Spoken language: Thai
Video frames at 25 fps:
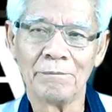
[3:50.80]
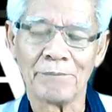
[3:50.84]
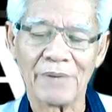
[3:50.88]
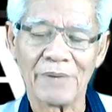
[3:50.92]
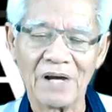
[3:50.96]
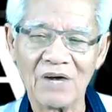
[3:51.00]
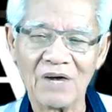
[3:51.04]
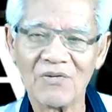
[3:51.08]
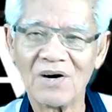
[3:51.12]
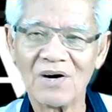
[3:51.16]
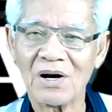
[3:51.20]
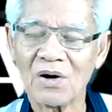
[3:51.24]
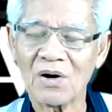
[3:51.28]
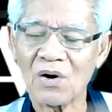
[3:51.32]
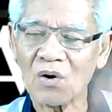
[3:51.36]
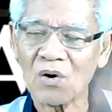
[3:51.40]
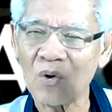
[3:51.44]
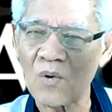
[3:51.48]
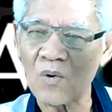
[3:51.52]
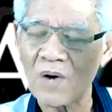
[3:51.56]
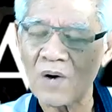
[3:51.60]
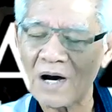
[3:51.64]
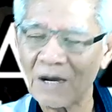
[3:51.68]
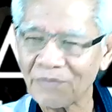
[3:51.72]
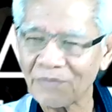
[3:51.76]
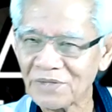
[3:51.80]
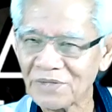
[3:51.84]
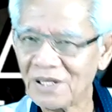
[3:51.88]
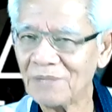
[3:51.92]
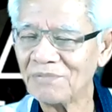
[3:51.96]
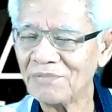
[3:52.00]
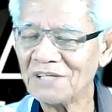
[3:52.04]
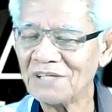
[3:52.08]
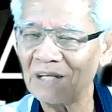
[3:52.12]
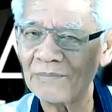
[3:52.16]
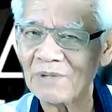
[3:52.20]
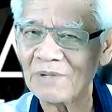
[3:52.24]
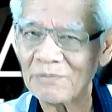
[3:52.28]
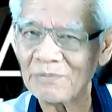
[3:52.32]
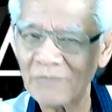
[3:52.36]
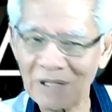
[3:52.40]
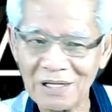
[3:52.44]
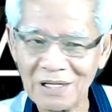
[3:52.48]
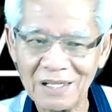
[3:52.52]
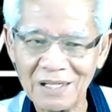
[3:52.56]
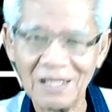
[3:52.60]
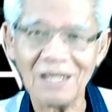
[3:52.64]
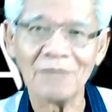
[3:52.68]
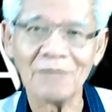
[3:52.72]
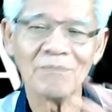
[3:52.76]
แปลว่าความคิดที่มันไม่
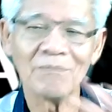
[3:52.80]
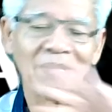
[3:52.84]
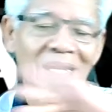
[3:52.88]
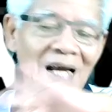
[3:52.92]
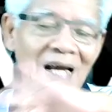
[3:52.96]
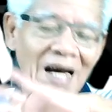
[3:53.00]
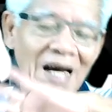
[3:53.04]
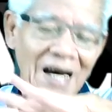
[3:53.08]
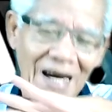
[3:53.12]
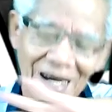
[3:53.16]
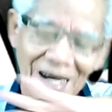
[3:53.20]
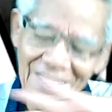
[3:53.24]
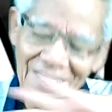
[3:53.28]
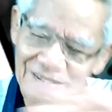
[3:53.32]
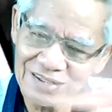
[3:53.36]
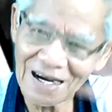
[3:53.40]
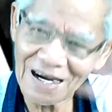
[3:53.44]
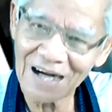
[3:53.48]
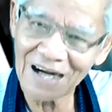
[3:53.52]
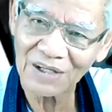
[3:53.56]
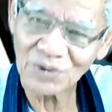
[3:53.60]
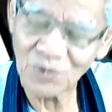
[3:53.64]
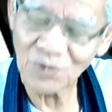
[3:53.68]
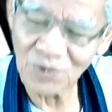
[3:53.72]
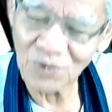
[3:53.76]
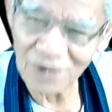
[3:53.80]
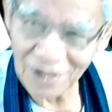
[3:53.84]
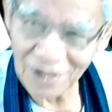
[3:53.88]
ดีมันหายจากตั